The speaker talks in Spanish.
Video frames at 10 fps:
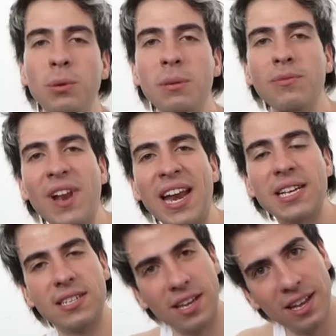Muy bien, mis
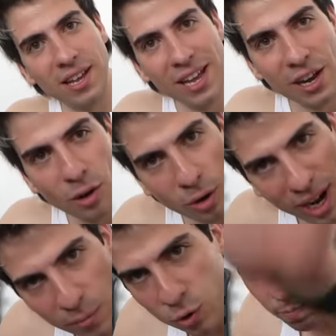planes. Lo
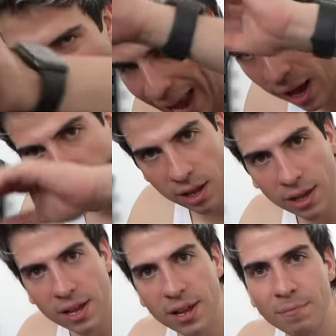logramos.
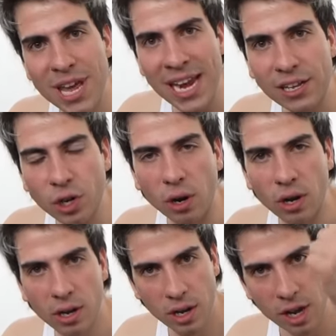Bien
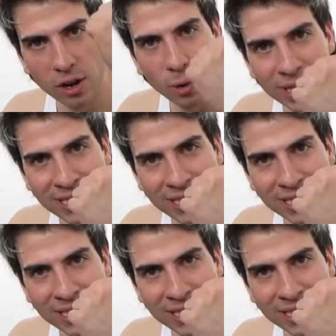hecho lo